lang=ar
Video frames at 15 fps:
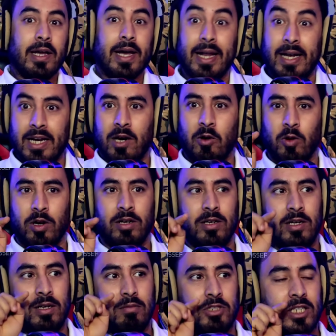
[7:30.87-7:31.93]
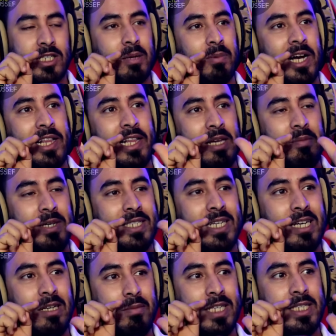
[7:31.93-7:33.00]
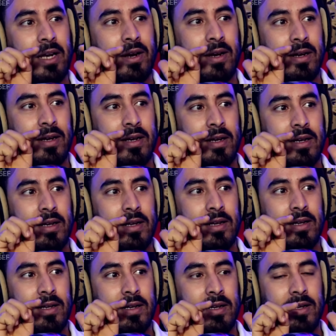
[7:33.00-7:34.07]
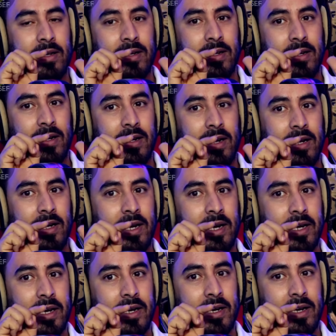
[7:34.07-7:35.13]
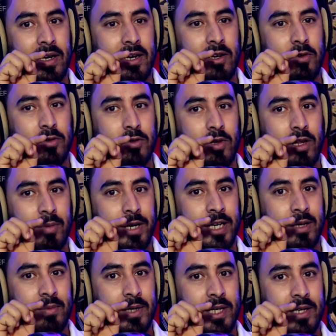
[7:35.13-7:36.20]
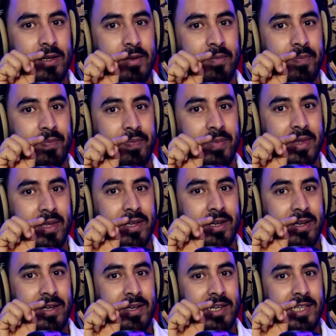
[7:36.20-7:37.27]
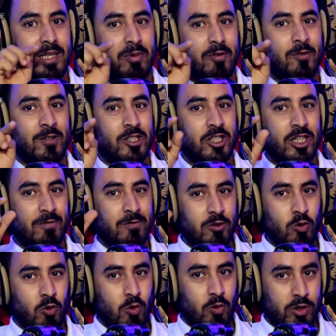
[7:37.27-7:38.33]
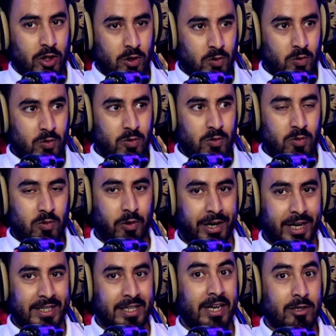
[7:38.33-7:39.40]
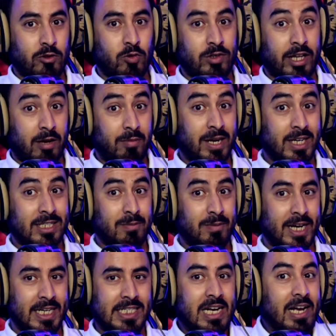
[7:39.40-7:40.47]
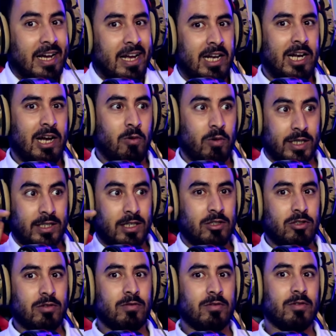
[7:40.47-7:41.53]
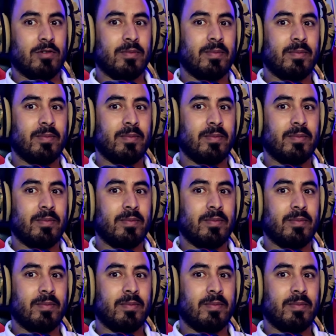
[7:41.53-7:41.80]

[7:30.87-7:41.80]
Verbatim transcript: خلاوه مشات تبقات ليه 200 متر على على على الحدود المغربيه دابا فاش شافتو والرادارات وكذا راه ما هز معاه سلاح خلاوه راه نشوفو